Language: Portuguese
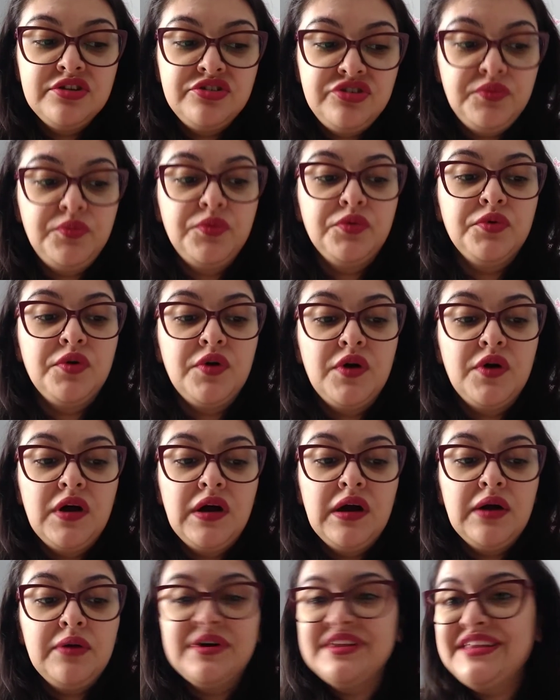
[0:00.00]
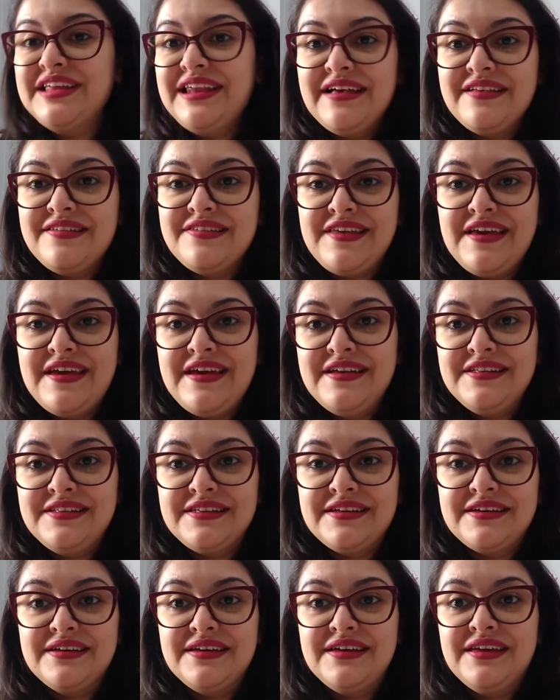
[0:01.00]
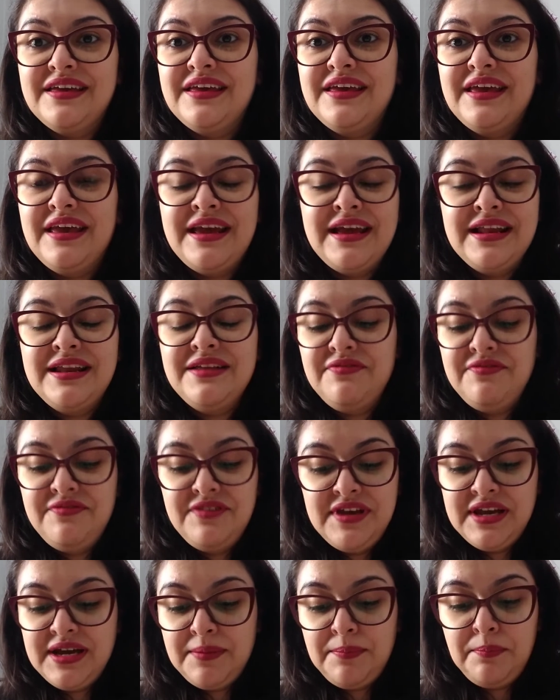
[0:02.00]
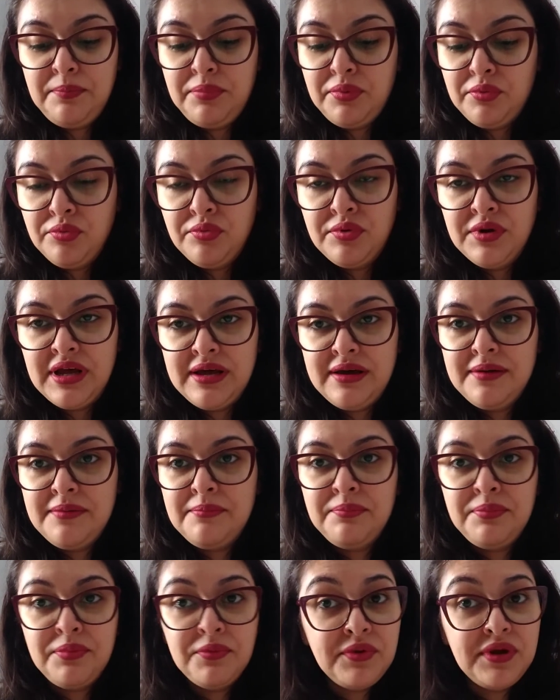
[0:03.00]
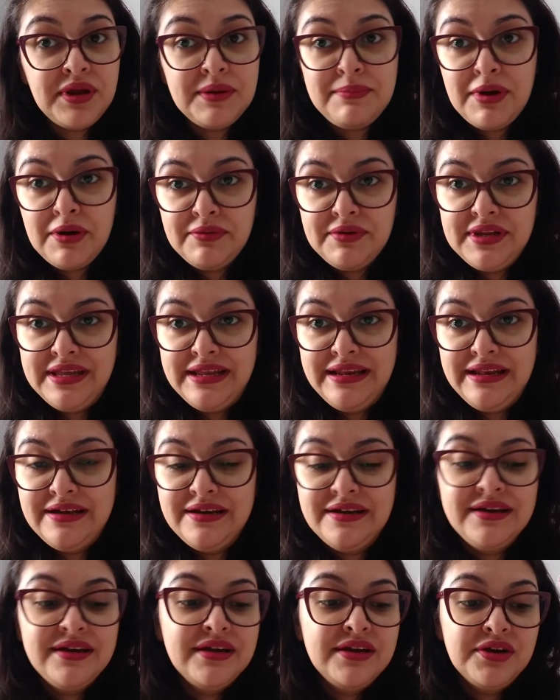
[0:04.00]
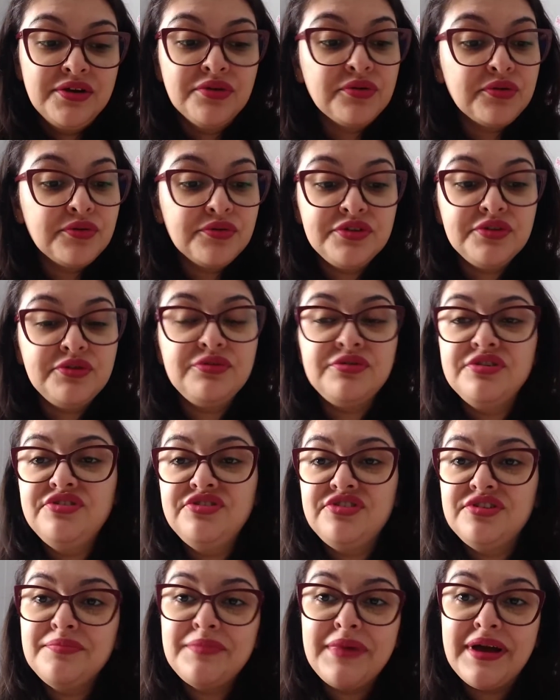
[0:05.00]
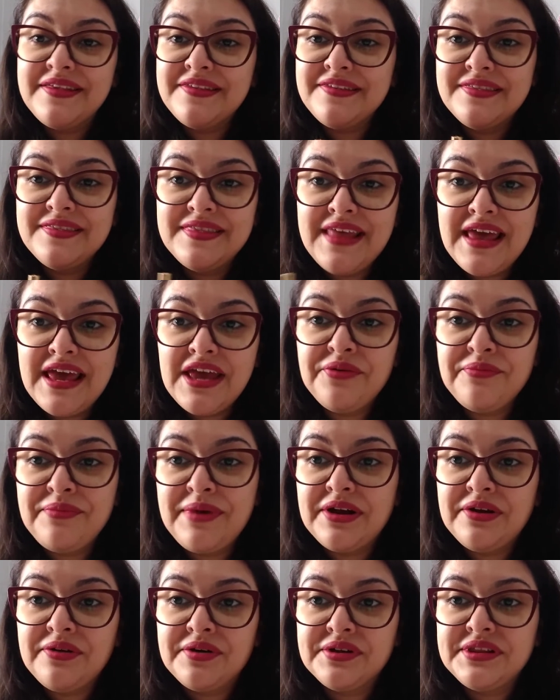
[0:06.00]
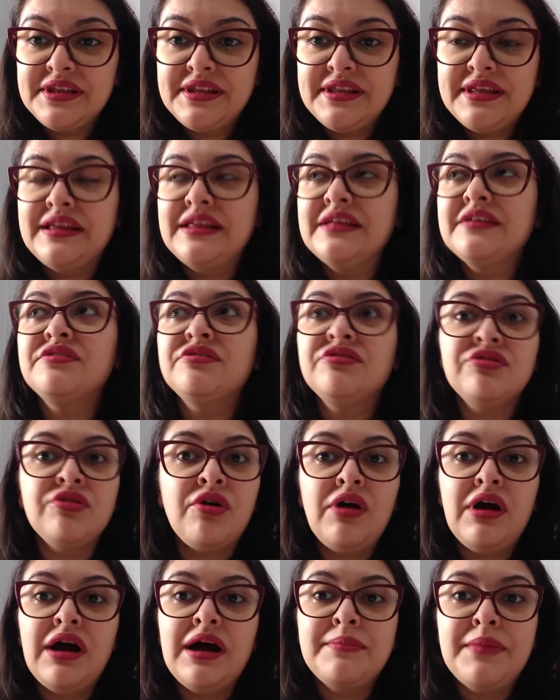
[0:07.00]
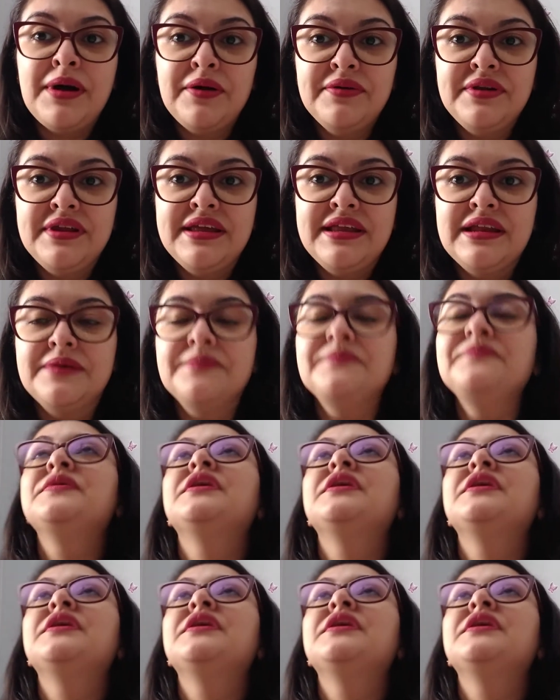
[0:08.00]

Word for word: Tipo, quando ele assenta, ele fica pura, pura baunilha. Eu não consigo sentir mais nenhuma nota nele, só a baunilha.